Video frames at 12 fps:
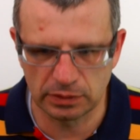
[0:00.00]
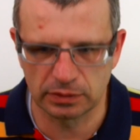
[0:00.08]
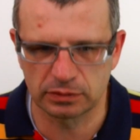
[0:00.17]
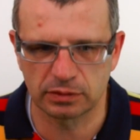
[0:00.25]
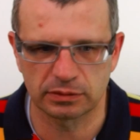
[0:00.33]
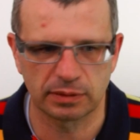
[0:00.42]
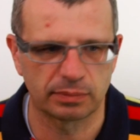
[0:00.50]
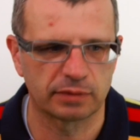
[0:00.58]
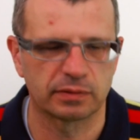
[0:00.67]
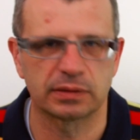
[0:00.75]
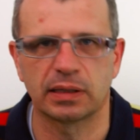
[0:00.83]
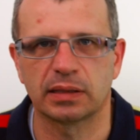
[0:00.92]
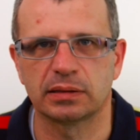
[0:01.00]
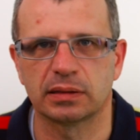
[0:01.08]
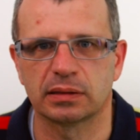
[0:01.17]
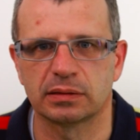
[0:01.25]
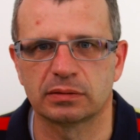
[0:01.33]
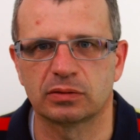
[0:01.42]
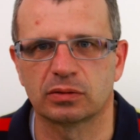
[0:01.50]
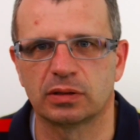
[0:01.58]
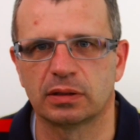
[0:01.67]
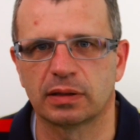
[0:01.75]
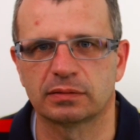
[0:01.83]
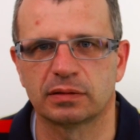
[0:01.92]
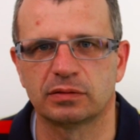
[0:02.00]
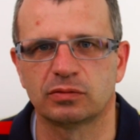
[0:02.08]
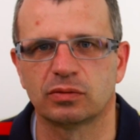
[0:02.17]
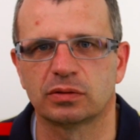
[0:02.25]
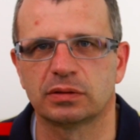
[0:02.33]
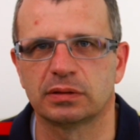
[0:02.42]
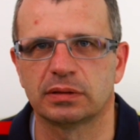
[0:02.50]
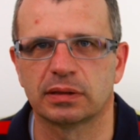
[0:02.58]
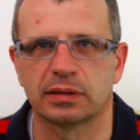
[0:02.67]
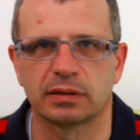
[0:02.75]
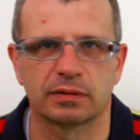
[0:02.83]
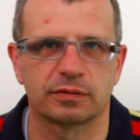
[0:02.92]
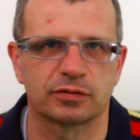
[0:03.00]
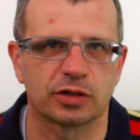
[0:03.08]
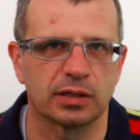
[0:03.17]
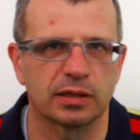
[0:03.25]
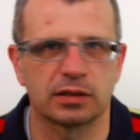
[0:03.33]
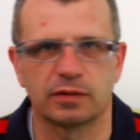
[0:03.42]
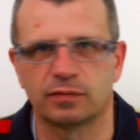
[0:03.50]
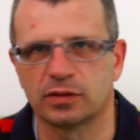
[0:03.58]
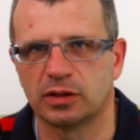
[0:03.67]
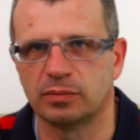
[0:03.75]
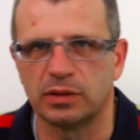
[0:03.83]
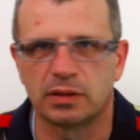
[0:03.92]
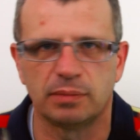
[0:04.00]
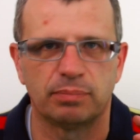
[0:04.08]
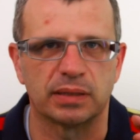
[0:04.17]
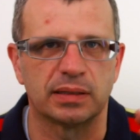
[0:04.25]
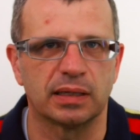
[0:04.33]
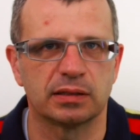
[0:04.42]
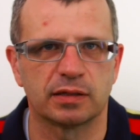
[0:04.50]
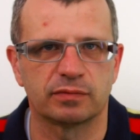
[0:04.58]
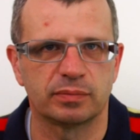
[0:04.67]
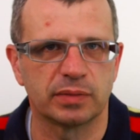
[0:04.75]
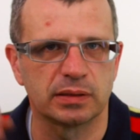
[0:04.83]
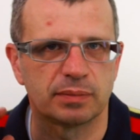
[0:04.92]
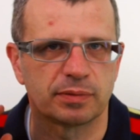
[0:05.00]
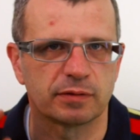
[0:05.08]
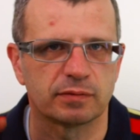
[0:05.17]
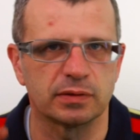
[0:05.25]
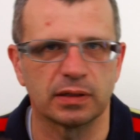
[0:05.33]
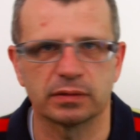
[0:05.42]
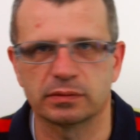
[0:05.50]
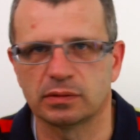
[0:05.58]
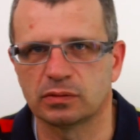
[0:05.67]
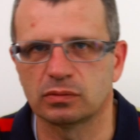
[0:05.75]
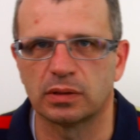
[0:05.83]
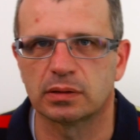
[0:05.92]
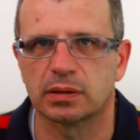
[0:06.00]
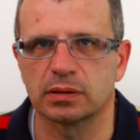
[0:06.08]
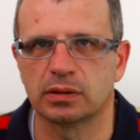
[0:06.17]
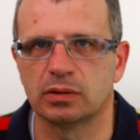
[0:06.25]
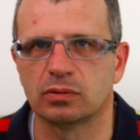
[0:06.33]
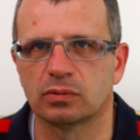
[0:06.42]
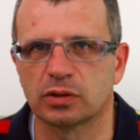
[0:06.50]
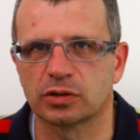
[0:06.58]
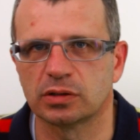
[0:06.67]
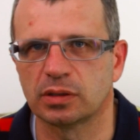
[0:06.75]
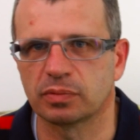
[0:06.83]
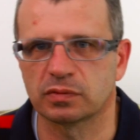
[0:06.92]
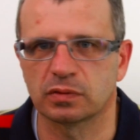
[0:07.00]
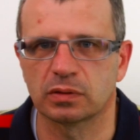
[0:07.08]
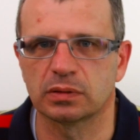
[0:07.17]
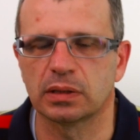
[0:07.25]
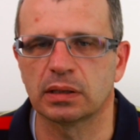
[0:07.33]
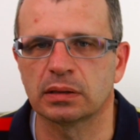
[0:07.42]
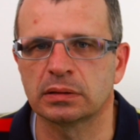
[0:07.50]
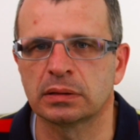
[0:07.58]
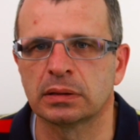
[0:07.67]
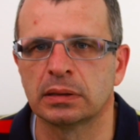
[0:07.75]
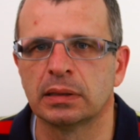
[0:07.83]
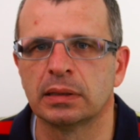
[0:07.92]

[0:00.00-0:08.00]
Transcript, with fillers: nie jest to zabawa tania, jest to kilkaset złotych na wszelakie fiki-miki, badania, wymianę prawa jazdy, cuda na kiju, łażenie po sądach